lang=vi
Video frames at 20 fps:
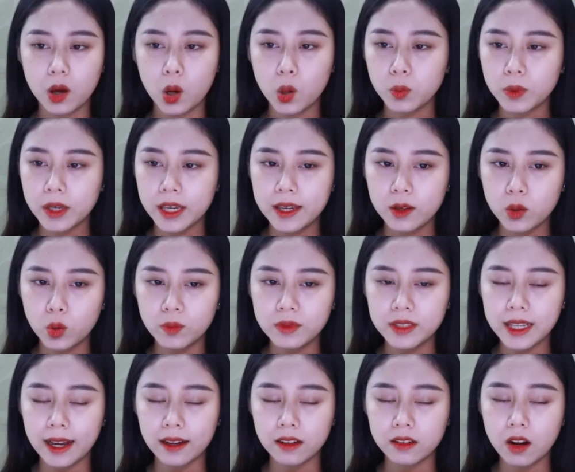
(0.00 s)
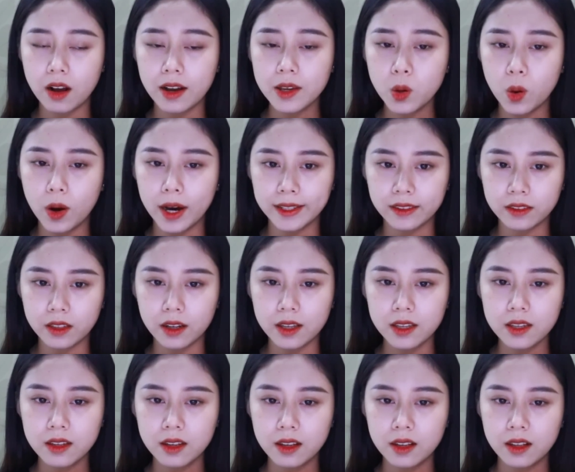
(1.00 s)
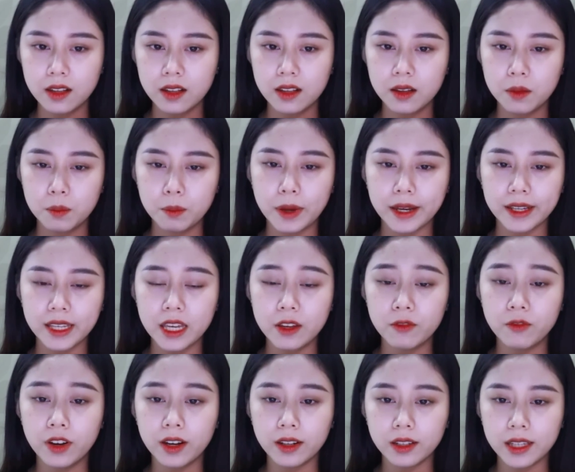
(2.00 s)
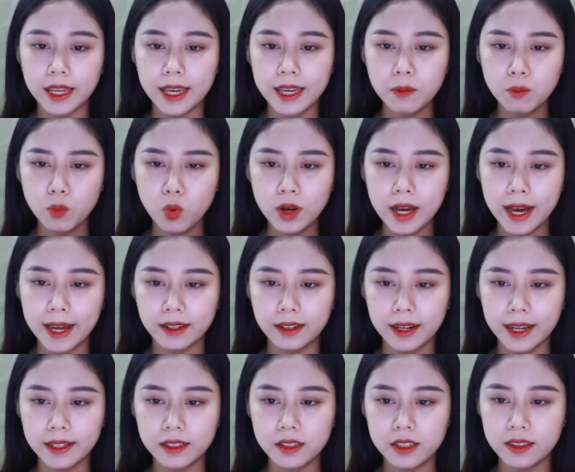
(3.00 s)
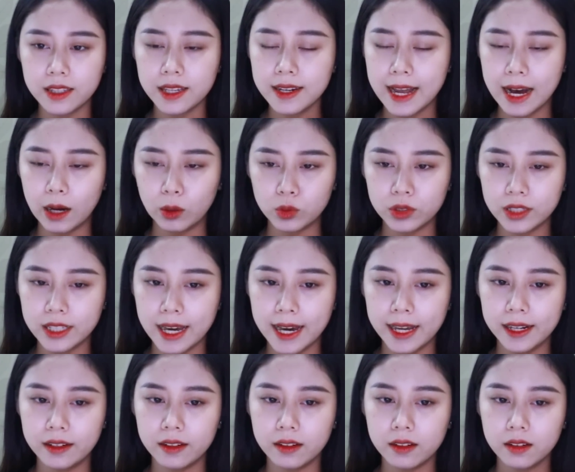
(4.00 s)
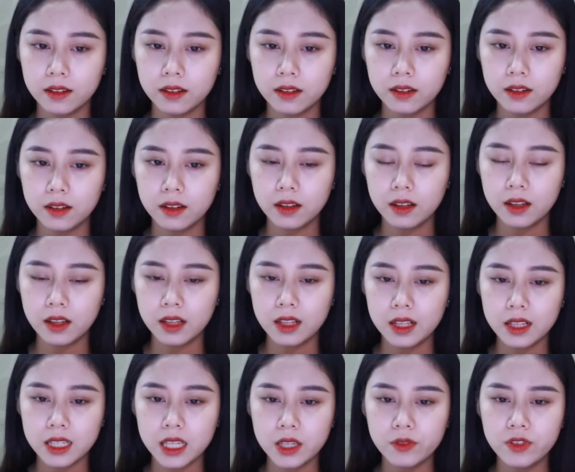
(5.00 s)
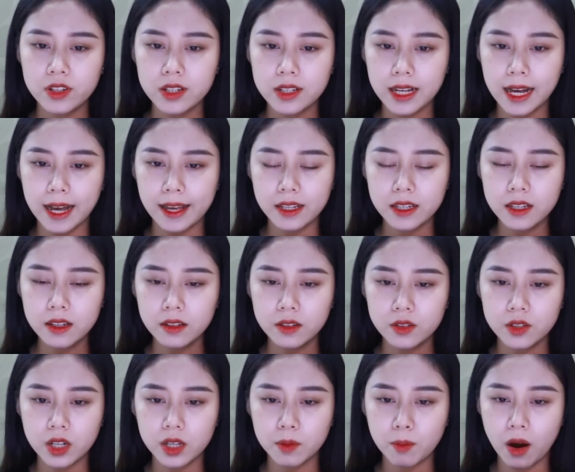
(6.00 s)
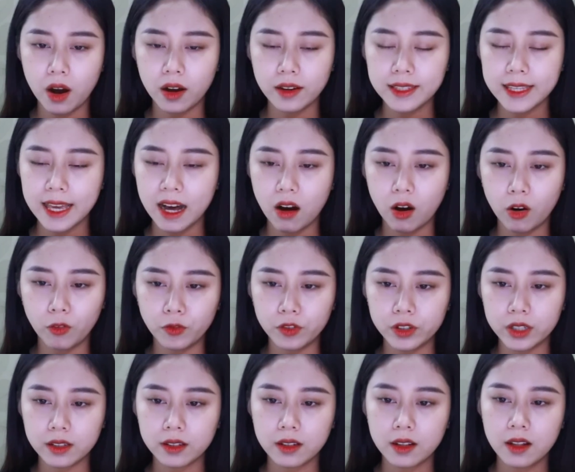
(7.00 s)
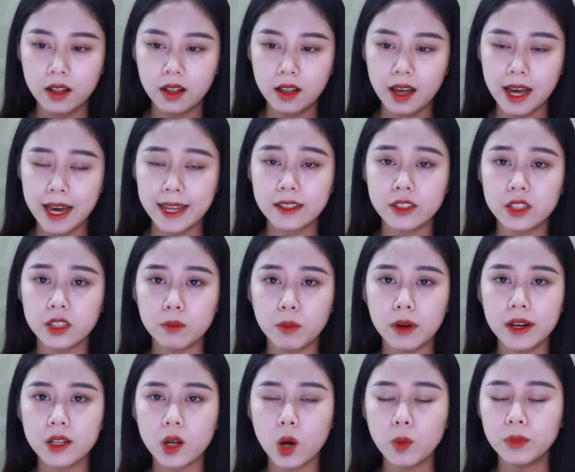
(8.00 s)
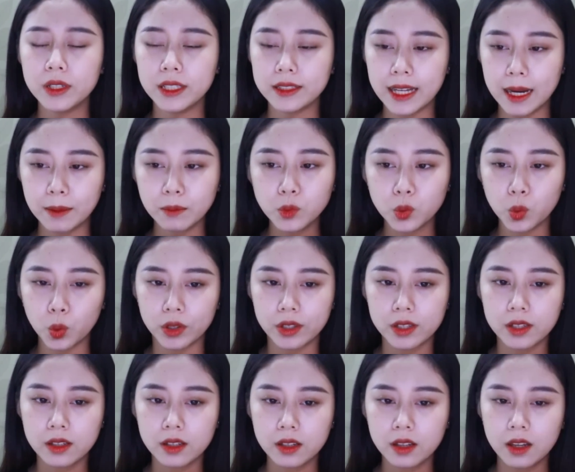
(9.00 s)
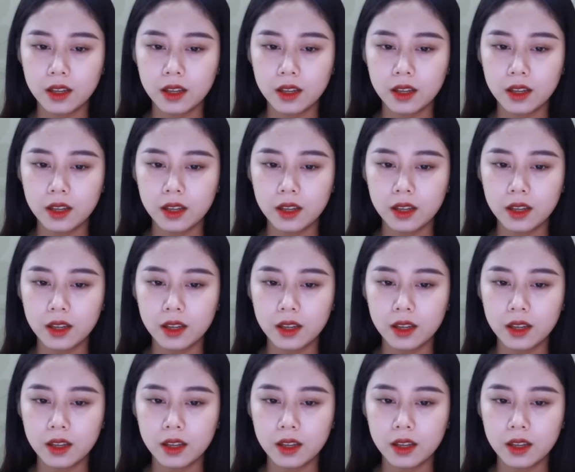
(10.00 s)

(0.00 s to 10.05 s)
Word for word: Ông Kiên cũng chẳng đói hoài tới. Mà kệ vợ kế muốn hành anh như thế nào thì hành. Khi Vương Khải rời bỏ nhà họ Vương, anh chỉ mới có 18 tuổi.